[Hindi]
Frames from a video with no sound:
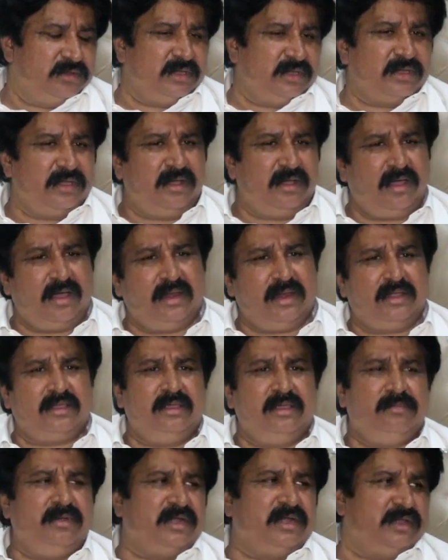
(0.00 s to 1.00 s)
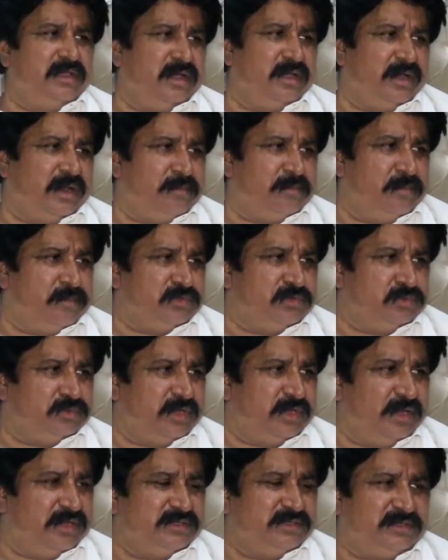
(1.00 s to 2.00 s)
देखें हर एक की बेटियां घर में
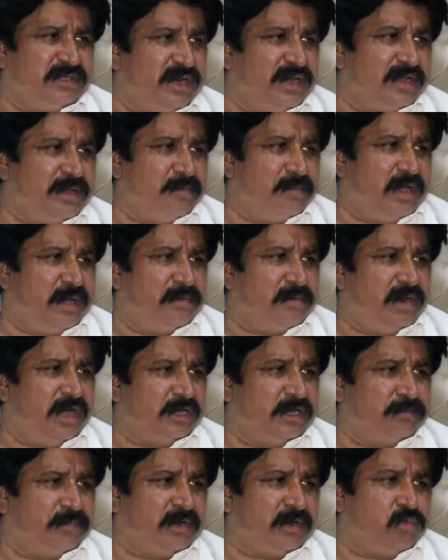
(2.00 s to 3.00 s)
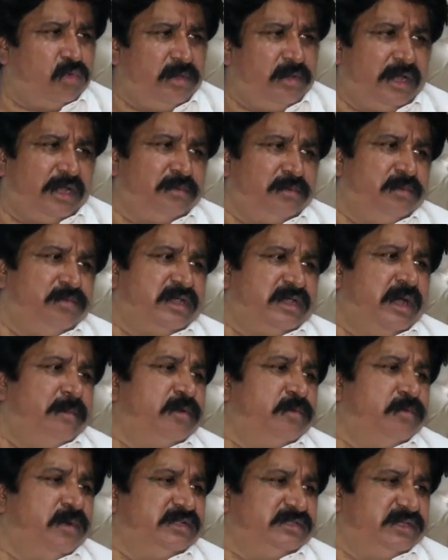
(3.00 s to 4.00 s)
मौजूद हैं इस तरह के मामला पर कोई आदमी भी
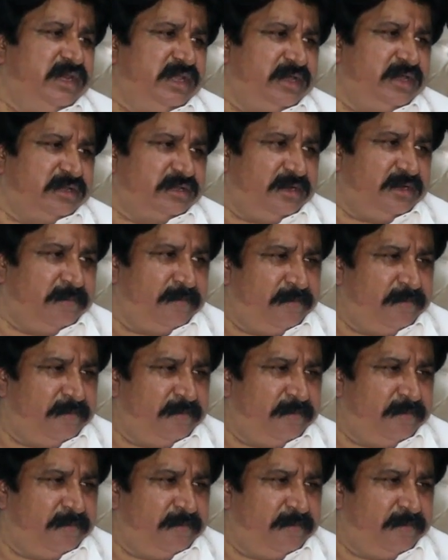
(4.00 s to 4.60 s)
कॉम्प्रोमाइज़ नहीं करता